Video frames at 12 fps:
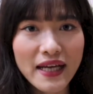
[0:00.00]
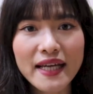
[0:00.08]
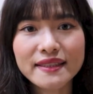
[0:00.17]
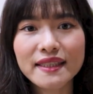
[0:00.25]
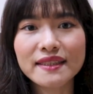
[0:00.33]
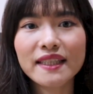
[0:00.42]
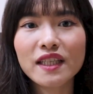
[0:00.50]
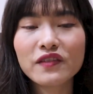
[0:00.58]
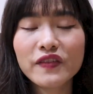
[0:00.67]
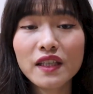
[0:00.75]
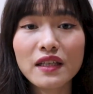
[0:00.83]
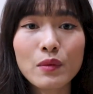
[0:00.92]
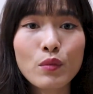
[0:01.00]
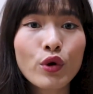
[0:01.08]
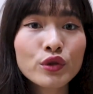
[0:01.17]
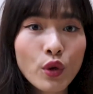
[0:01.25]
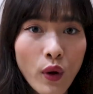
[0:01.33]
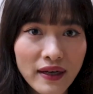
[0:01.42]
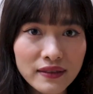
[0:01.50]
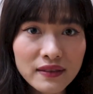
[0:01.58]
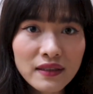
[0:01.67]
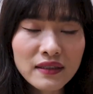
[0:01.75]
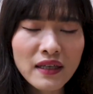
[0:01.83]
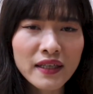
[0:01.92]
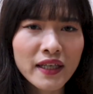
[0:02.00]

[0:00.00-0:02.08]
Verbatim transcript: hay dịch ra tiếng Việt là bốn thỏa ước